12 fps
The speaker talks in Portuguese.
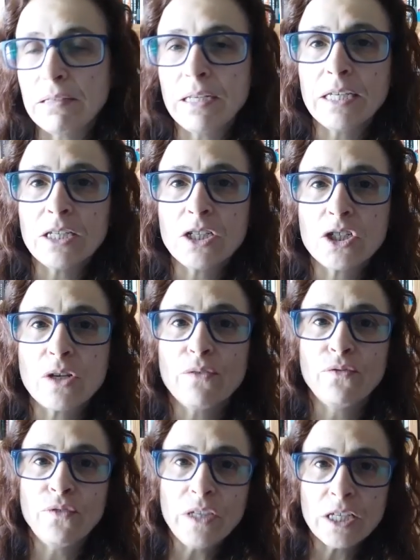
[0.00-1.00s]
três
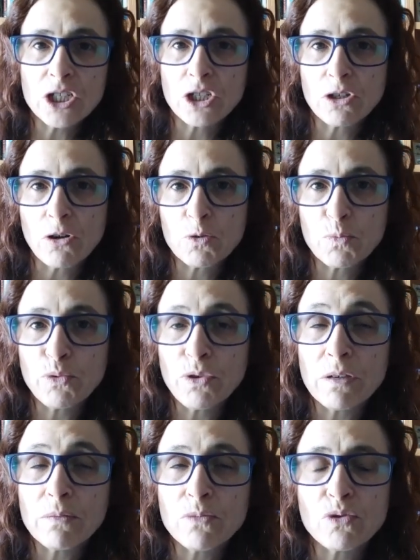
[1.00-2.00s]
vias que nós
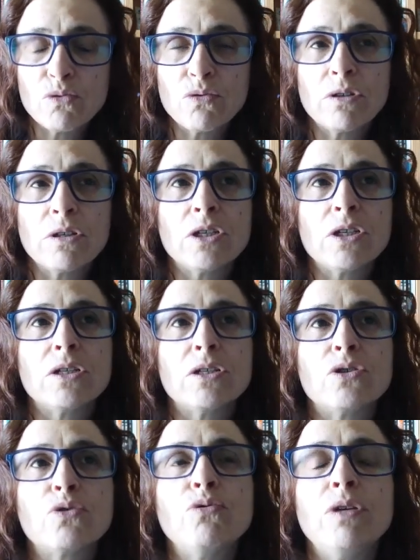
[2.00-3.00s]
podíamos uh,
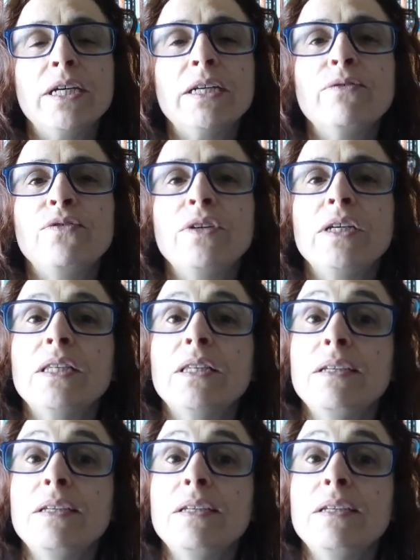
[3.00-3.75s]
escolher: via